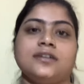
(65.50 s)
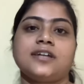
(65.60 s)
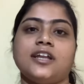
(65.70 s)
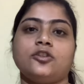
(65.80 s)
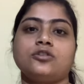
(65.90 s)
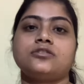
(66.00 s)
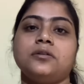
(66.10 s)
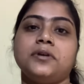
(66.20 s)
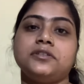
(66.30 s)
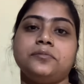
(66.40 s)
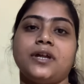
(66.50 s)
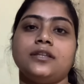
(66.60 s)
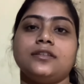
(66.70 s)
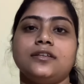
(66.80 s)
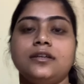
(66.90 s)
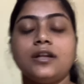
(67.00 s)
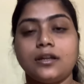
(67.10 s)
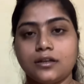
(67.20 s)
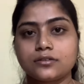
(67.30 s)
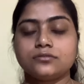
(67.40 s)
সাড়ে দশটা বাজে বাড়িতে গিয়ে
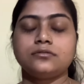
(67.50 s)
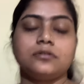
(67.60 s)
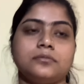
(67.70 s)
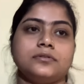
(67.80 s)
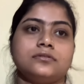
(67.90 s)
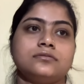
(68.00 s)
রান্না করতে হবে